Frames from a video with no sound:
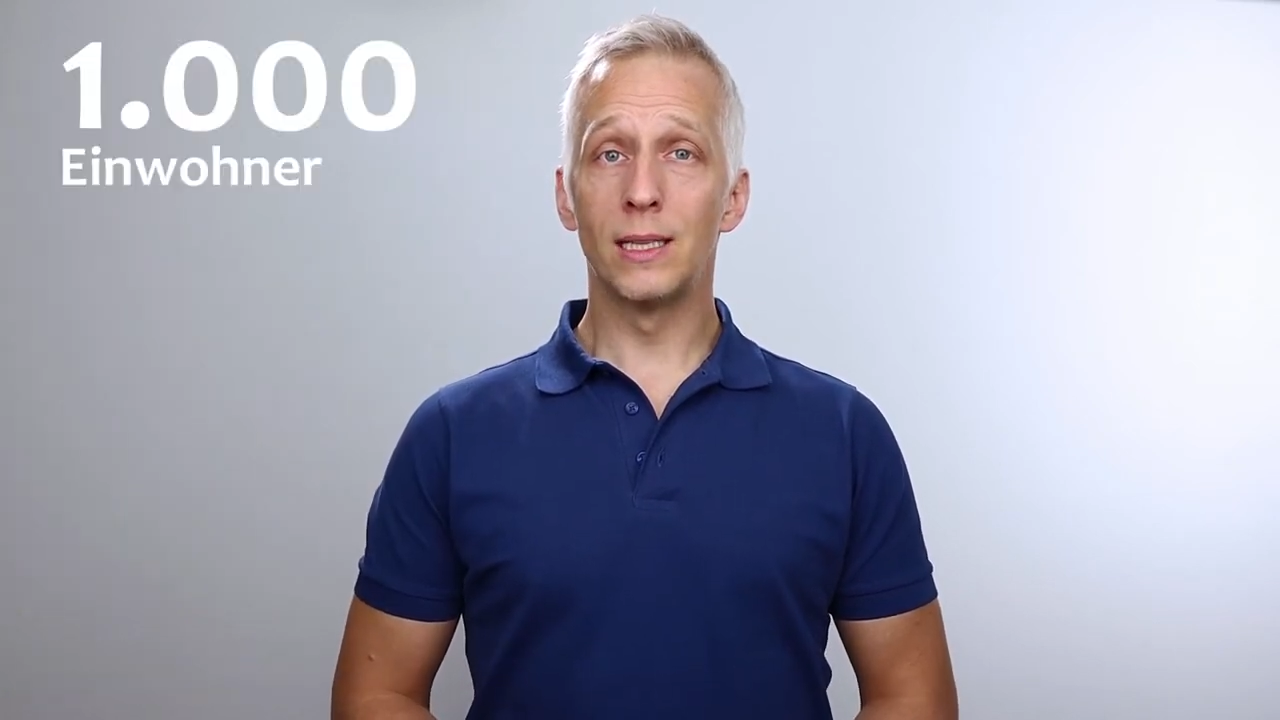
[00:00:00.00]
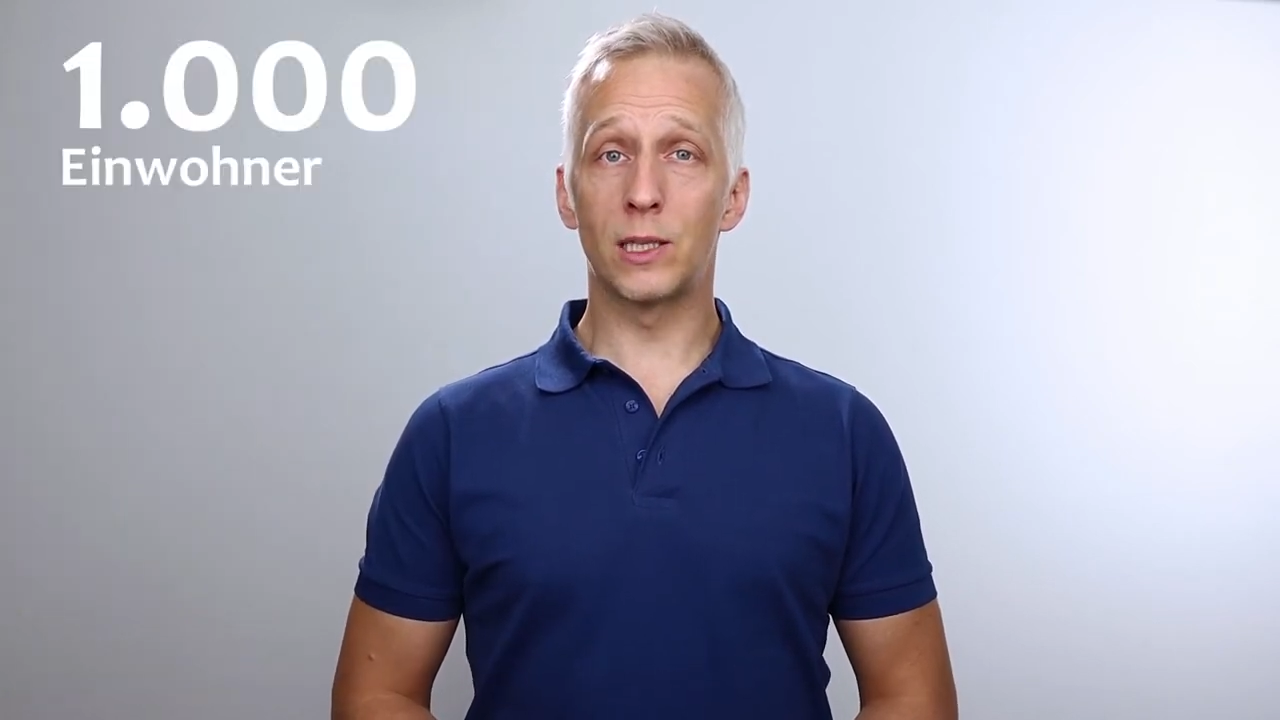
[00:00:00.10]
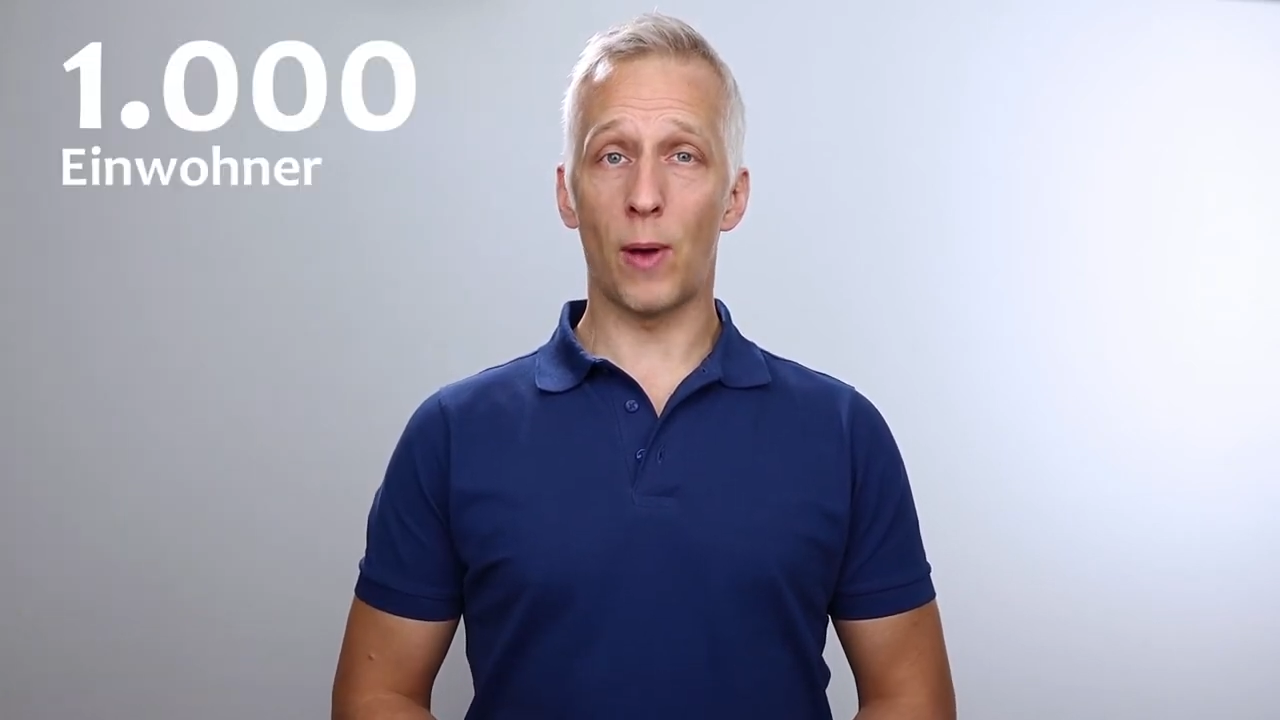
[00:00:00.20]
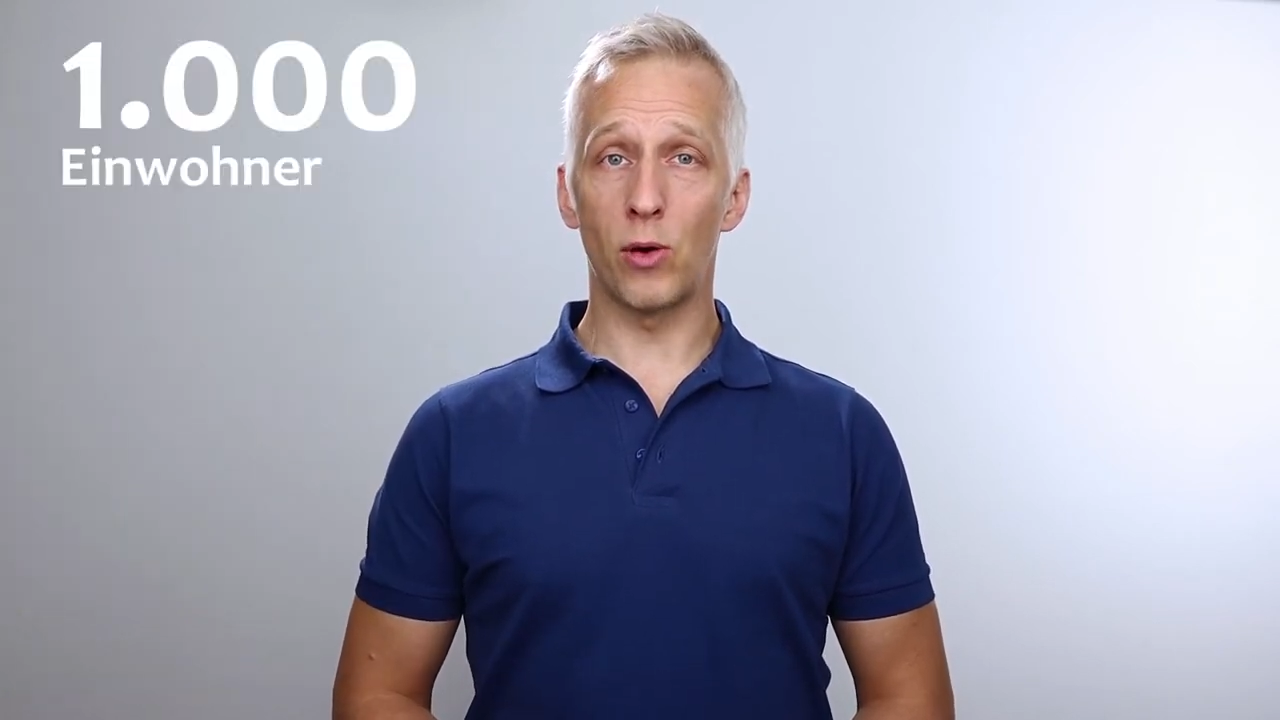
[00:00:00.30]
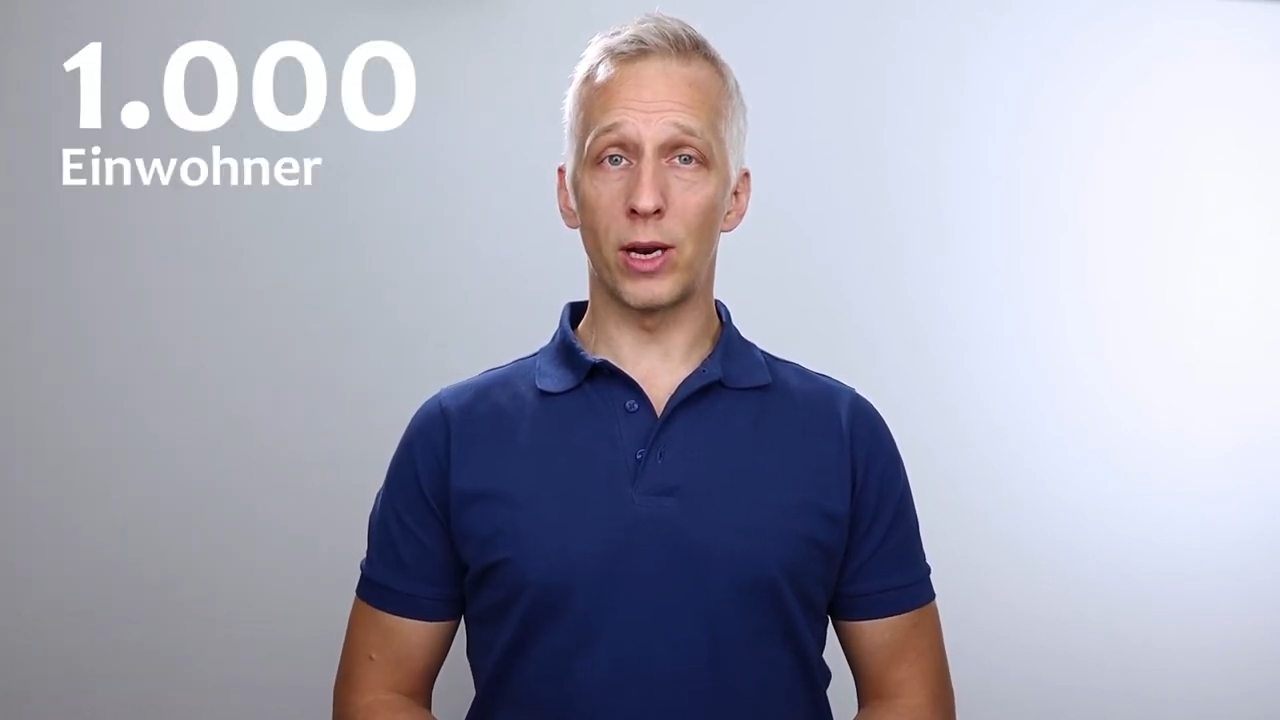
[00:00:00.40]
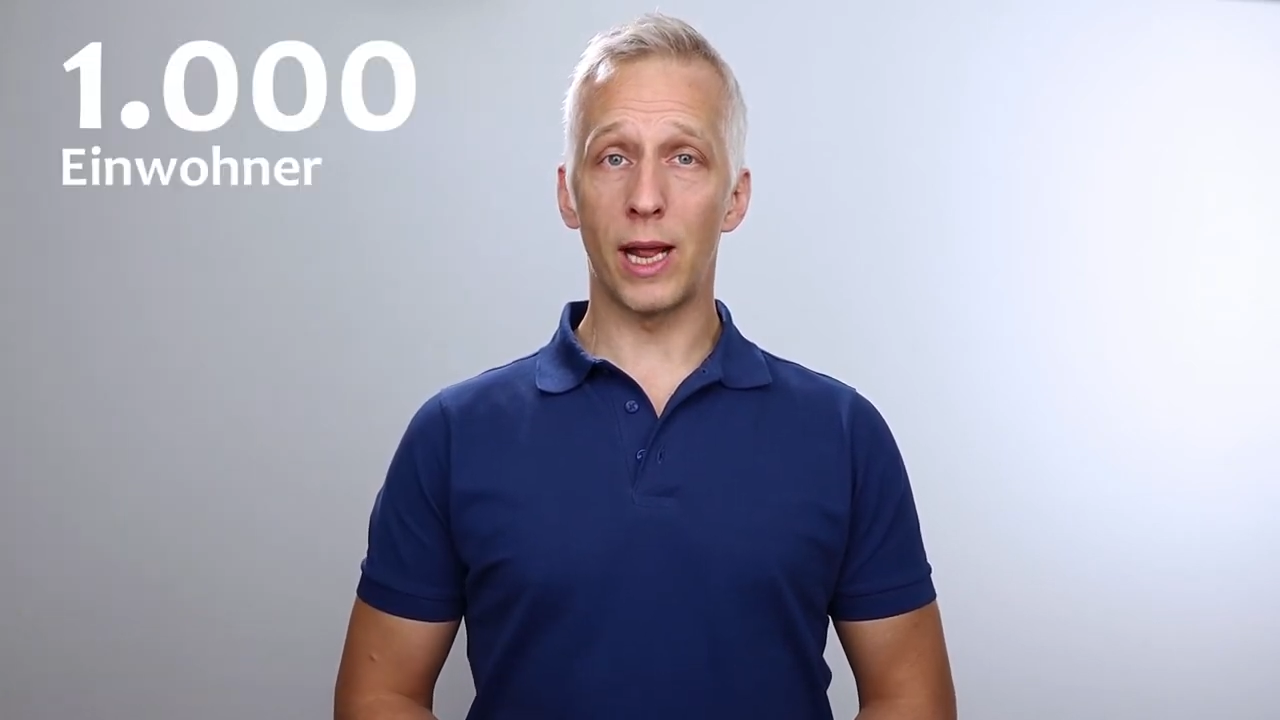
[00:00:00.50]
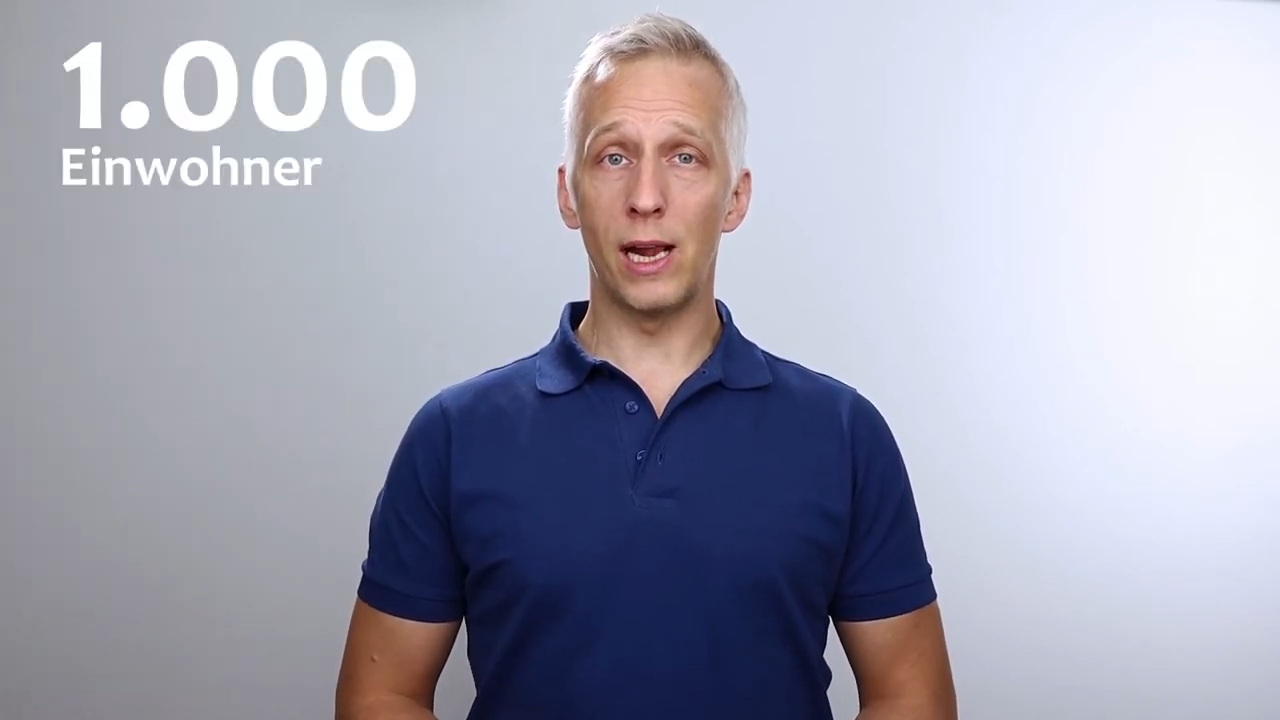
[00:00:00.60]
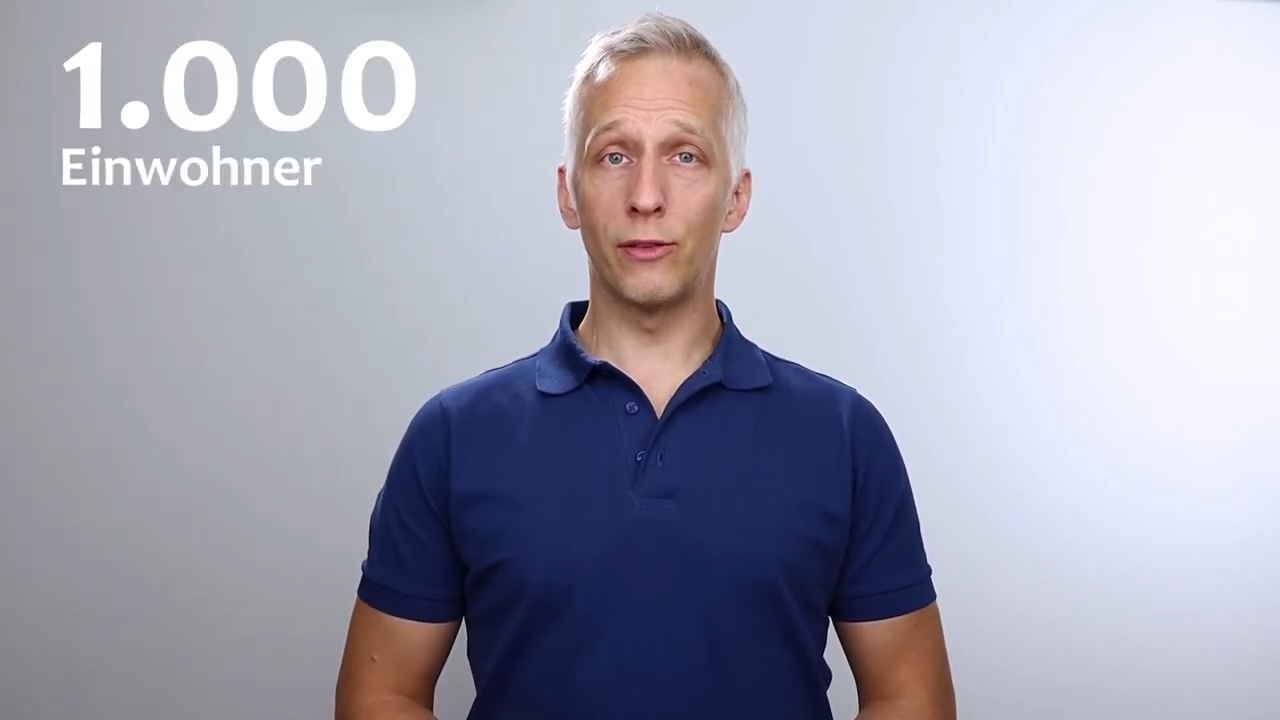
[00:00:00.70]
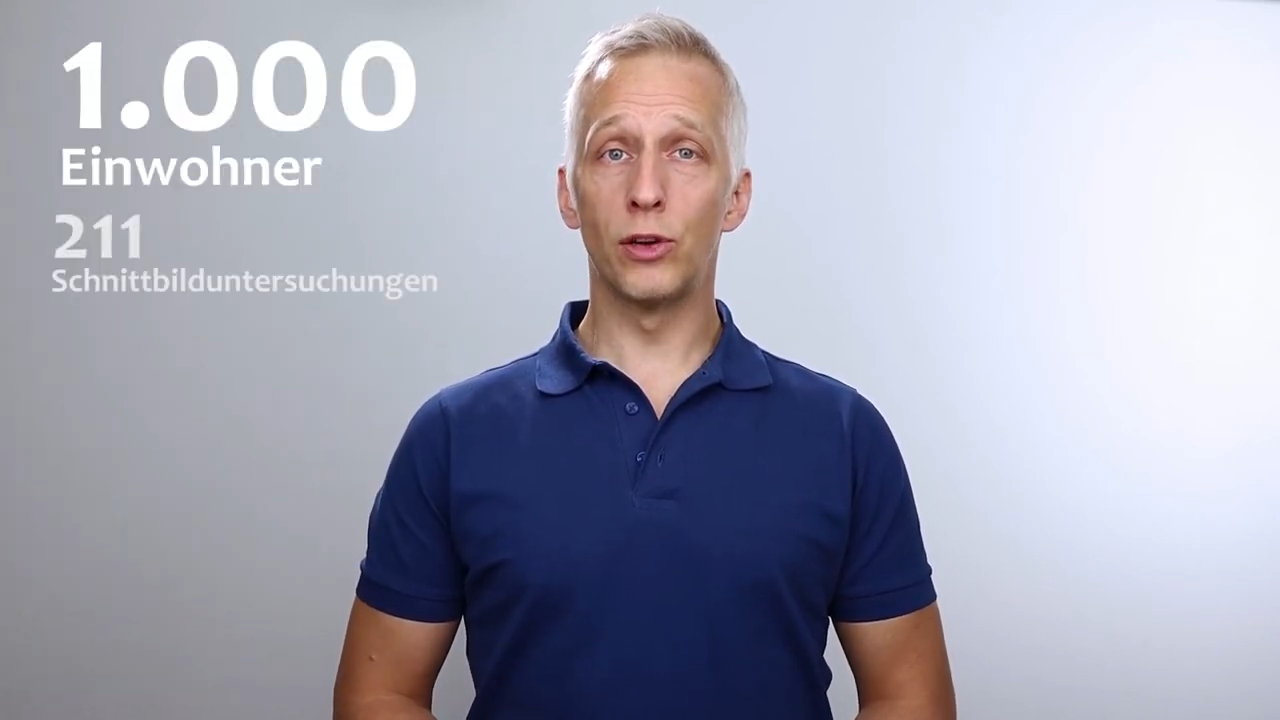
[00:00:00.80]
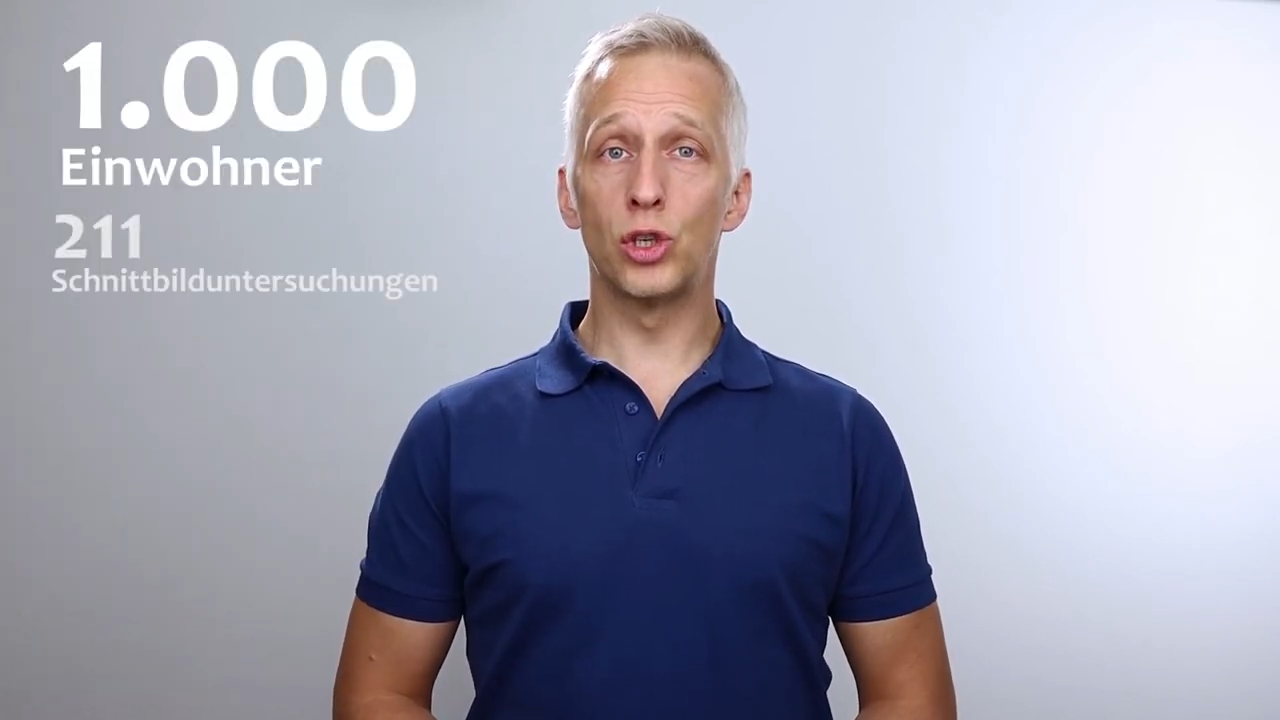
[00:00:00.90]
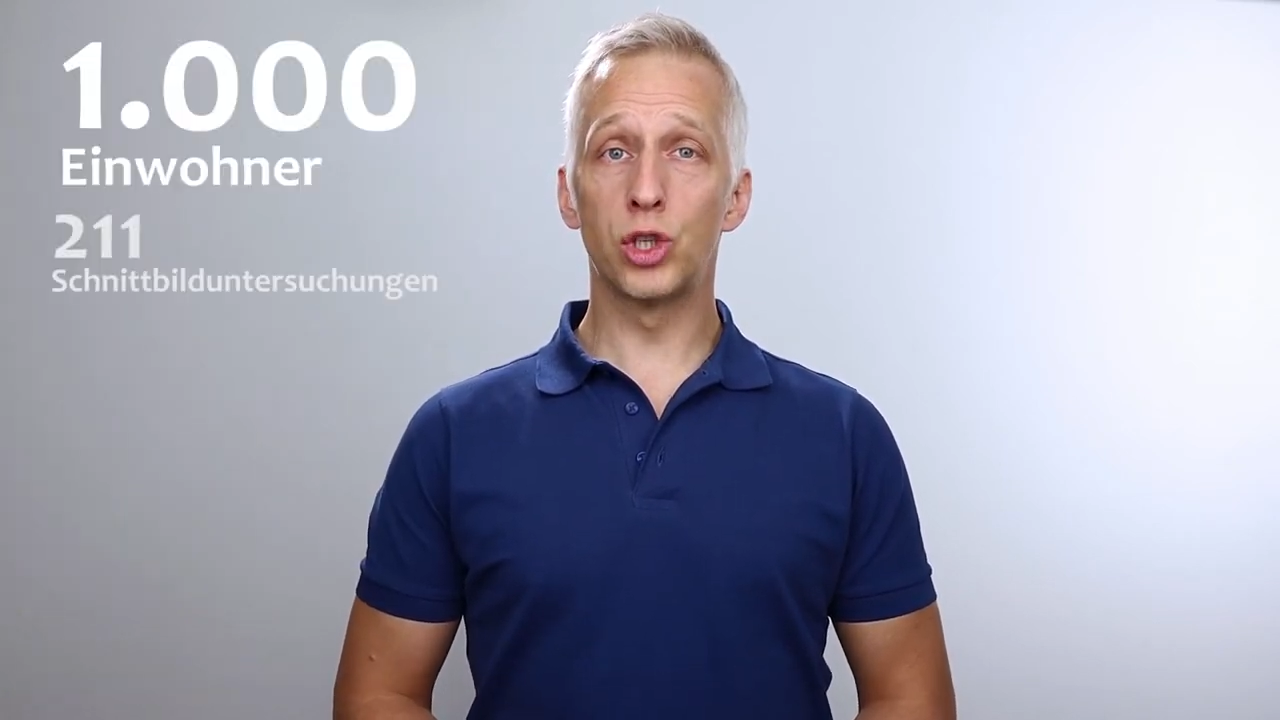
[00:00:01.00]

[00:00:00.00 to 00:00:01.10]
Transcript: 211